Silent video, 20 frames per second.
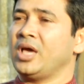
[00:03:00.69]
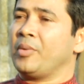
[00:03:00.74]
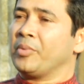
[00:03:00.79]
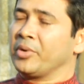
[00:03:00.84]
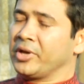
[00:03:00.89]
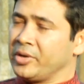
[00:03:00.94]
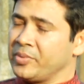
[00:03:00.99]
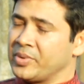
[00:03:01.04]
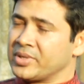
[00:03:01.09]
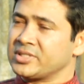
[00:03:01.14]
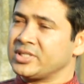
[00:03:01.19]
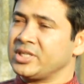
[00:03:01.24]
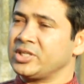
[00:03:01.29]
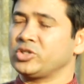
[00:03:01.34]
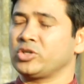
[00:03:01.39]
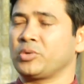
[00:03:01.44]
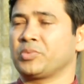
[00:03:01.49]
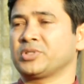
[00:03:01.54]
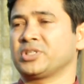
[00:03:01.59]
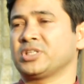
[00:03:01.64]
এবং
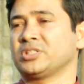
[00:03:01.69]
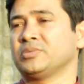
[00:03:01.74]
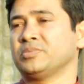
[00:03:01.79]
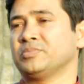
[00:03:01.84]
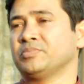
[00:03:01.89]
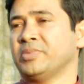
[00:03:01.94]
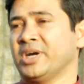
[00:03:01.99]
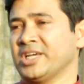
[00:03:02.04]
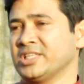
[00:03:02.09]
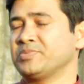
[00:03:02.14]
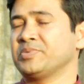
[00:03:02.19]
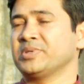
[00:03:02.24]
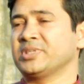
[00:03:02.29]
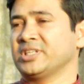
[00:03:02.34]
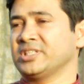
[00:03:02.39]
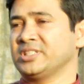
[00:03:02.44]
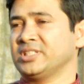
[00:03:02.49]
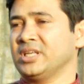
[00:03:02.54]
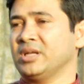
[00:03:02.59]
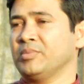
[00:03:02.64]
ইউনিভার্সিটির সর্বশেষ ভাইস
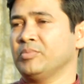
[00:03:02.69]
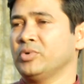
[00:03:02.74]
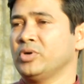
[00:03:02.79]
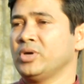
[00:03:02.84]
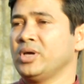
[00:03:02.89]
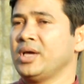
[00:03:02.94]
প্রেসিডেন্ট ছিলাম